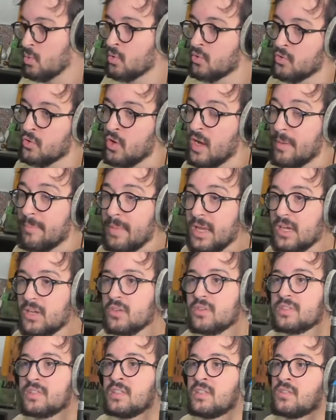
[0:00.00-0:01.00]
On aura
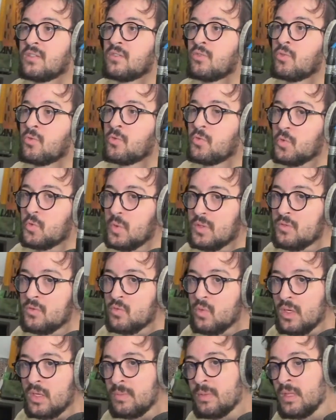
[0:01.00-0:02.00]
mercredi le tournoi de
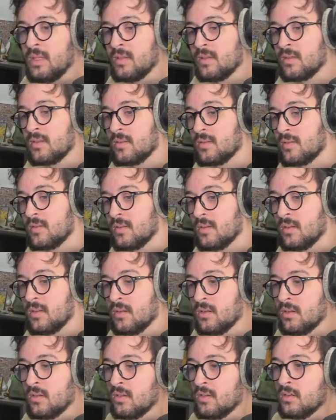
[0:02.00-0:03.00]
Dwagby.
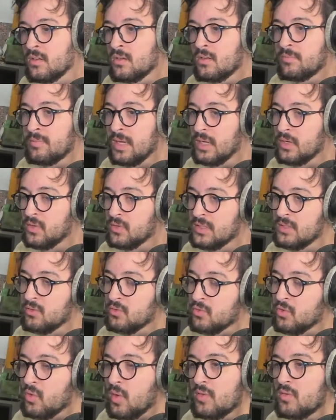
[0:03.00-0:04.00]
Euh, mercredi le
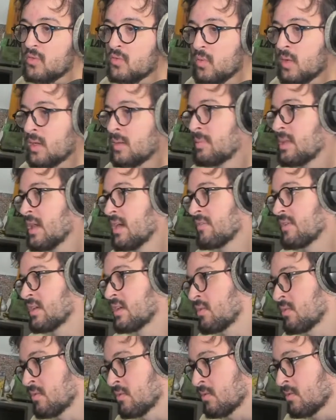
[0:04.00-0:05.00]
tournoi de Dwagby
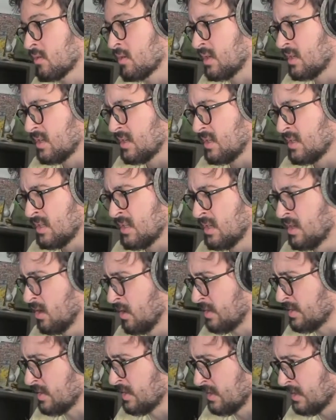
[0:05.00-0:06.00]
avec. Euh,
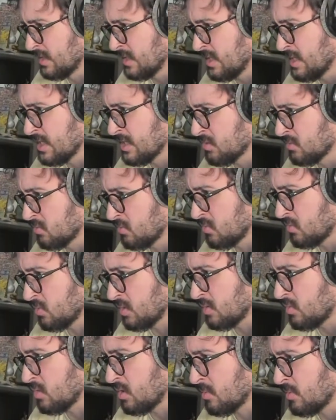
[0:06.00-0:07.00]
alors c'est qui les gens du tournoi
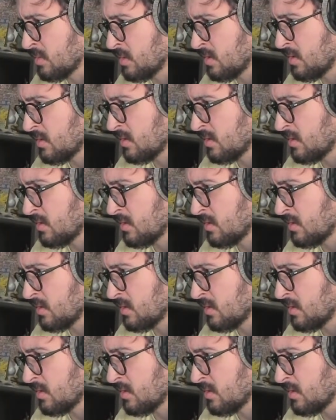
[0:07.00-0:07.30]
de Dwagby